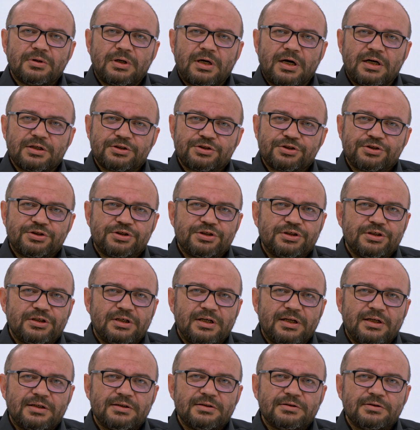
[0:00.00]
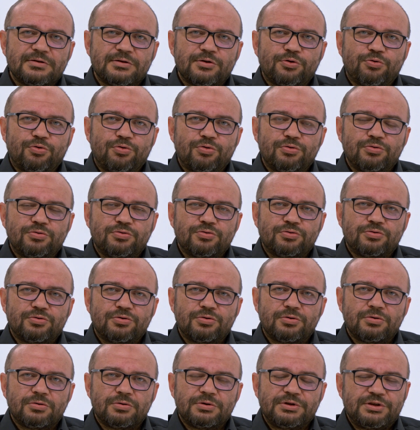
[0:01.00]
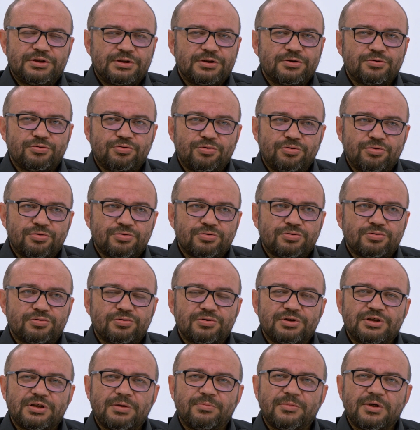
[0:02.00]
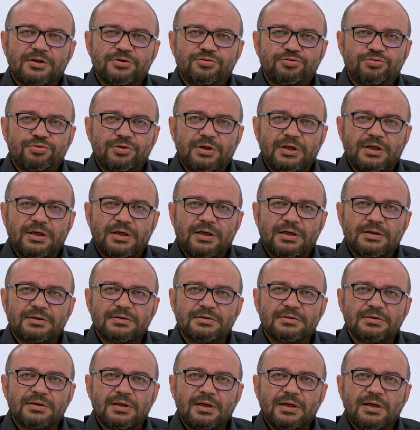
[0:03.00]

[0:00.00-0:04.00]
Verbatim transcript: aşk şiirlerinin de olduğunu işin doğrusu Cemal Süreyya'nın